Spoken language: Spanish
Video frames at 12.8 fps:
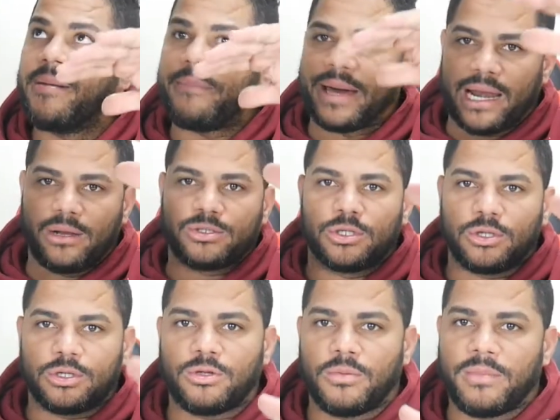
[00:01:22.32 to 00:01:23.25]
para
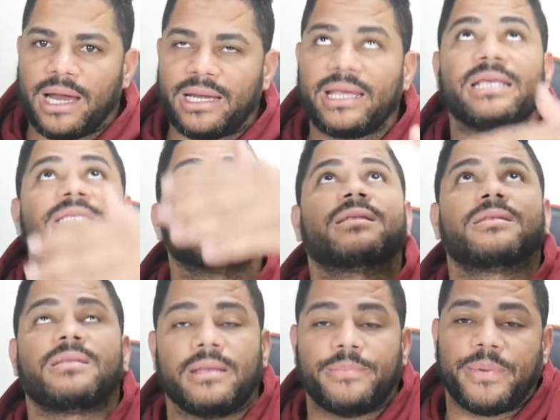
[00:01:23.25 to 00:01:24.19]
nosotros tomar esas,
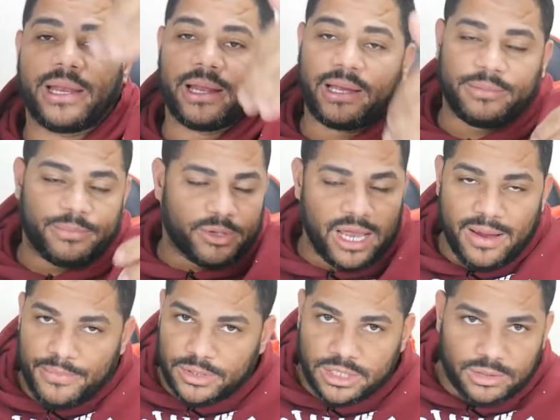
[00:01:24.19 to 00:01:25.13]
eh, para, por
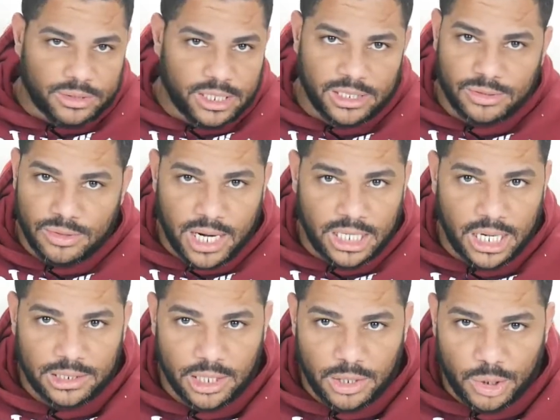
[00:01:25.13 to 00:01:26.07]
ejemplo, si tú tienes un
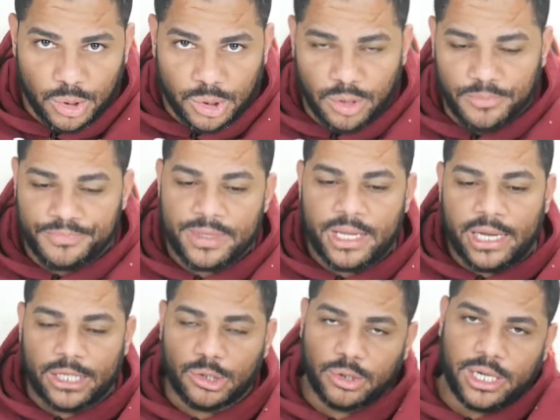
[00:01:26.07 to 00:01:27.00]
canal de YouTube
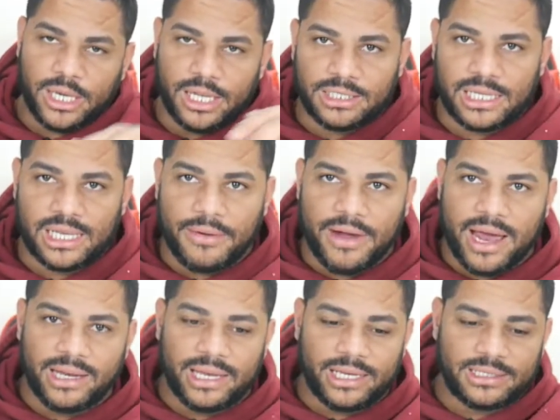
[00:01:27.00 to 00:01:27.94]
y tú quieres
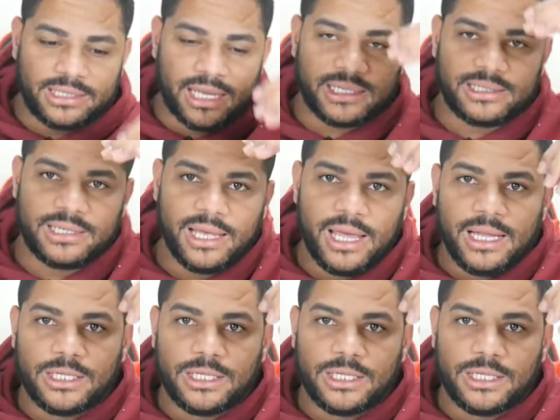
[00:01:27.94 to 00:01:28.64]
grabar estas